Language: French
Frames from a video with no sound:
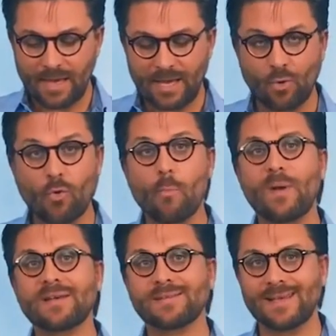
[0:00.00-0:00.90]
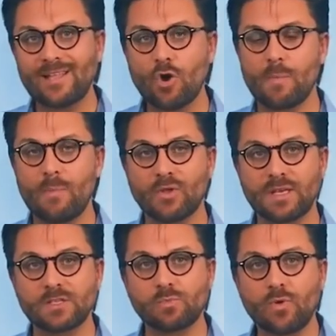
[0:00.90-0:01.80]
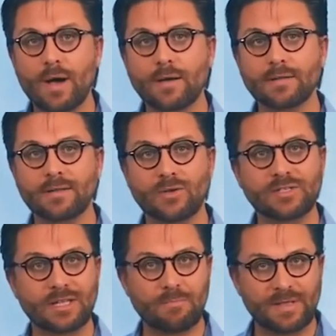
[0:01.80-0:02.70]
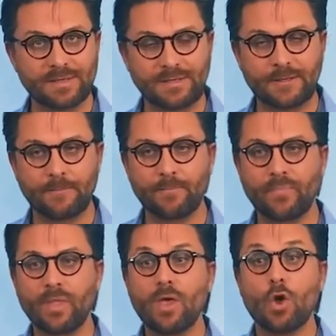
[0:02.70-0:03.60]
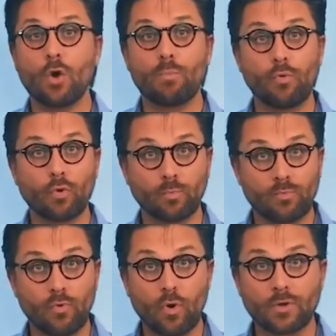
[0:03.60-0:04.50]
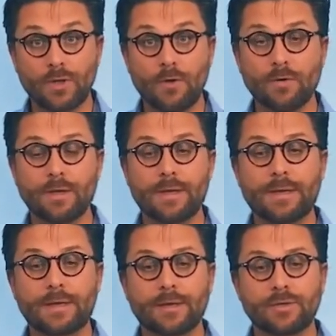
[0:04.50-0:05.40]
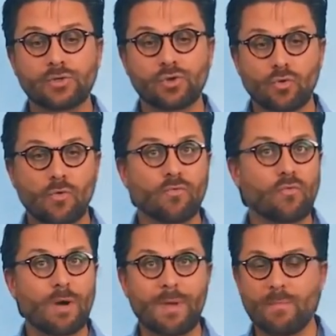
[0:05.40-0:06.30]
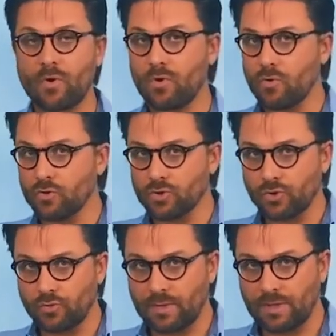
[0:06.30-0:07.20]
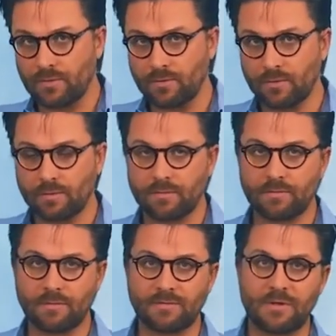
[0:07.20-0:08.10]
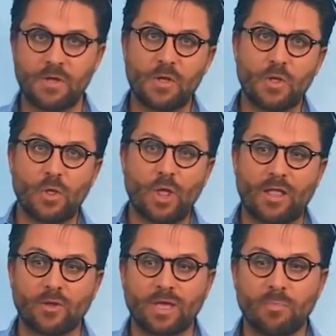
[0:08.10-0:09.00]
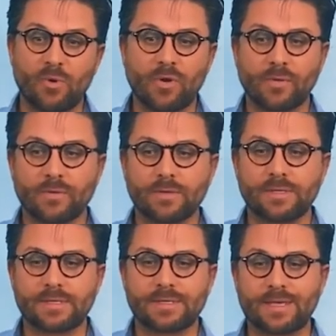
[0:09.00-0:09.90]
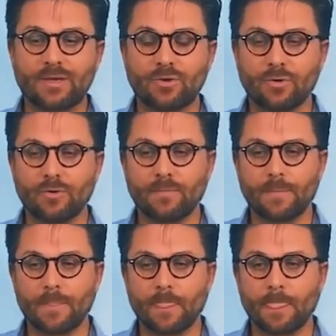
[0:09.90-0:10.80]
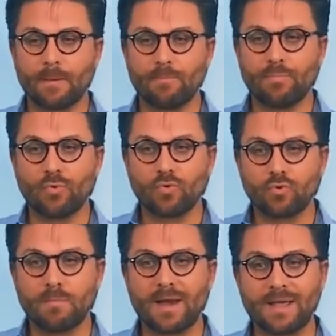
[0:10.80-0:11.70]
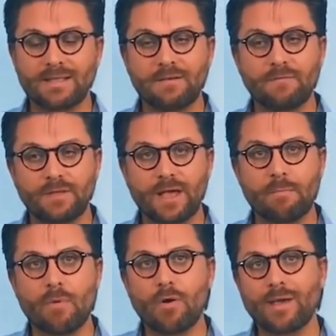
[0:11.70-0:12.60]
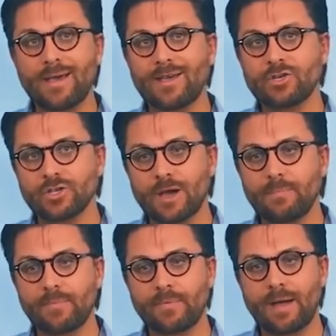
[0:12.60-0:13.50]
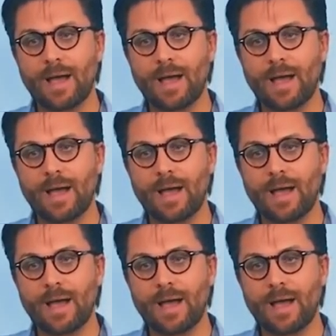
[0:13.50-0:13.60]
Et donc on place énormément d'espoir dans cette médecine. Pour, autant, ce qu'on voit même encore aujourd'hui à notre époque, c'est que beaucoup de maladies finalement échappent